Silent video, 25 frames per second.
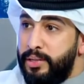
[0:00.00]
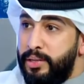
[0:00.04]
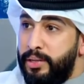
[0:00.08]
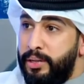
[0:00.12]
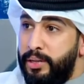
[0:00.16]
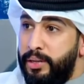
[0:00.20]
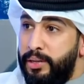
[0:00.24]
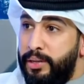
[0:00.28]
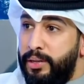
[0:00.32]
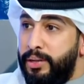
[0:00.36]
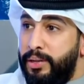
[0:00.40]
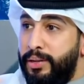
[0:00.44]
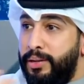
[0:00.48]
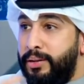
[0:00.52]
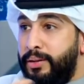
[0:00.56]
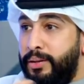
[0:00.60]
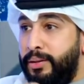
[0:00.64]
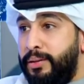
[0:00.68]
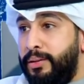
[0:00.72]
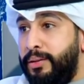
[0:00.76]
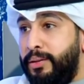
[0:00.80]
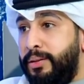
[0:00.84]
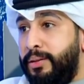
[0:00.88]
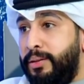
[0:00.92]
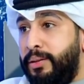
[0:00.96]

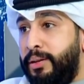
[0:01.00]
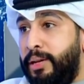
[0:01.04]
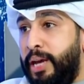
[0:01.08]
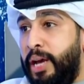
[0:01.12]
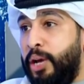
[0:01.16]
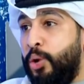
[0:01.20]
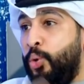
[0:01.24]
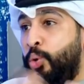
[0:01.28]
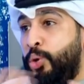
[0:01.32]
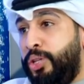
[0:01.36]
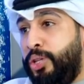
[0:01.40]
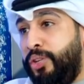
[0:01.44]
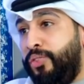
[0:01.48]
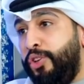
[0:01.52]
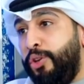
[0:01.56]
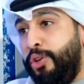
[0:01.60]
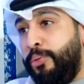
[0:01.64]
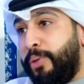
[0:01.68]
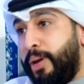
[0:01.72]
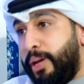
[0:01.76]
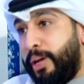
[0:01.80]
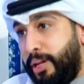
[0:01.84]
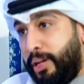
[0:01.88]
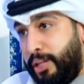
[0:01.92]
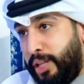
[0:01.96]
آه، حقوتي فيهم
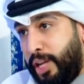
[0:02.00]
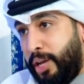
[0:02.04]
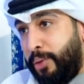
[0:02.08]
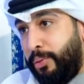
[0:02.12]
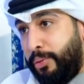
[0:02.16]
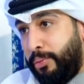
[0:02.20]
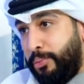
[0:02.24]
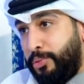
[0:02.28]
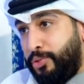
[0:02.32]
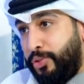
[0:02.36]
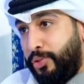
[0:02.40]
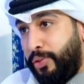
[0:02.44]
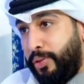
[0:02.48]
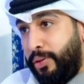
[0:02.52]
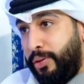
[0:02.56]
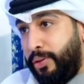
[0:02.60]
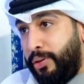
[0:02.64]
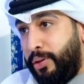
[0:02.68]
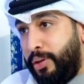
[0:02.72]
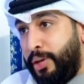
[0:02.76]
كانت اكبر من كذي